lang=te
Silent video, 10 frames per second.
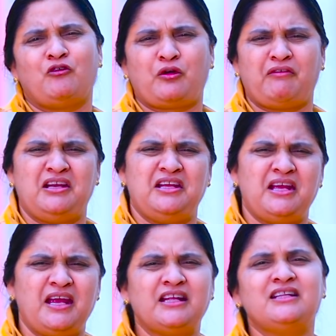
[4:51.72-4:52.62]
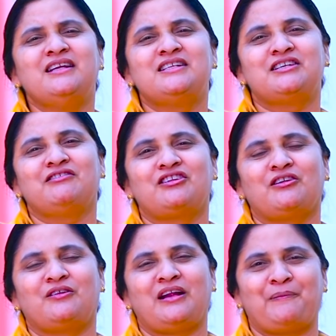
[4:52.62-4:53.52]
ఒకవేళ ఏది నీ
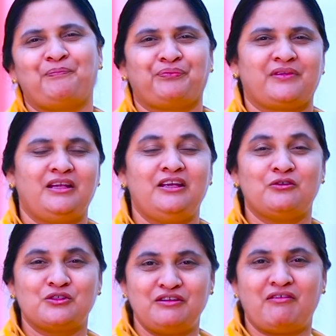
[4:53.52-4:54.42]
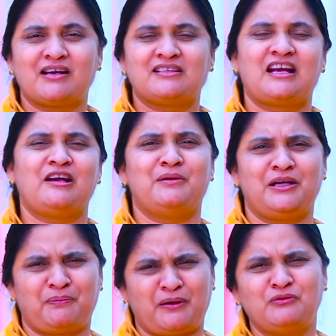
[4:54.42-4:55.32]
జీవితంలో ఉన్నా ఈరోజు ఈ వాగ్దానాన్ని
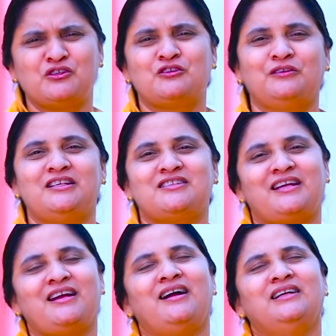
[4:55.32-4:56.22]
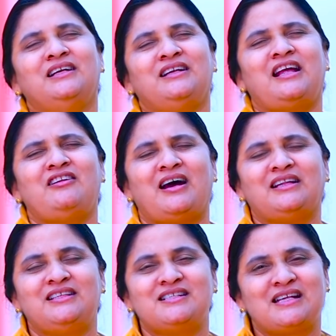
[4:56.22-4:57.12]
బట్టి ప్రభుని స్థుతించయ్యా నన్ను
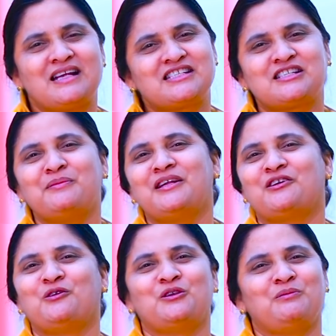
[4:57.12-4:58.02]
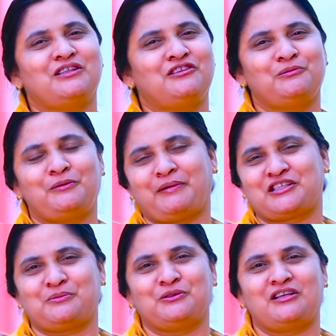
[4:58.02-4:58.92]
అతి శ్రేష్టమైన గోధుమలు
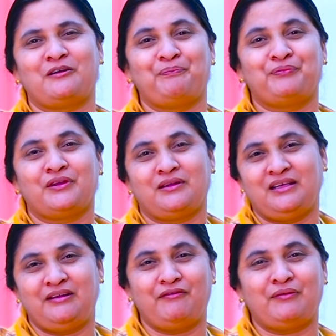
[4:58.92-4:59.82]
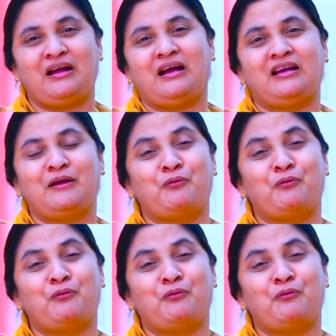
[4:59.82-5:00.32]
తృప్తిపరచబోతున్నాం నా